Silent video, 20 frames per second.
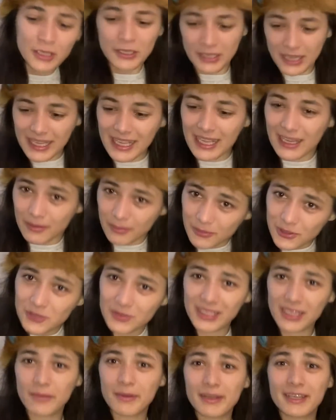Naja, müssen
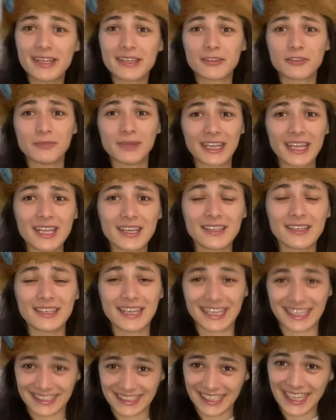wir, glaube ich, nicht drüber reden.
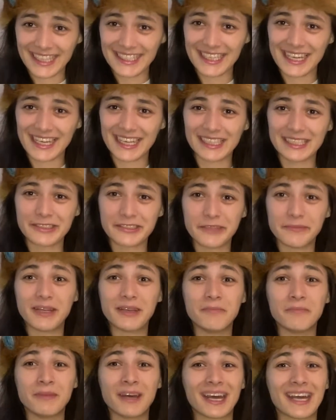Nach drei Jahren soll
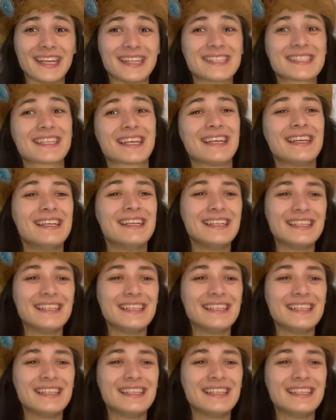man bereits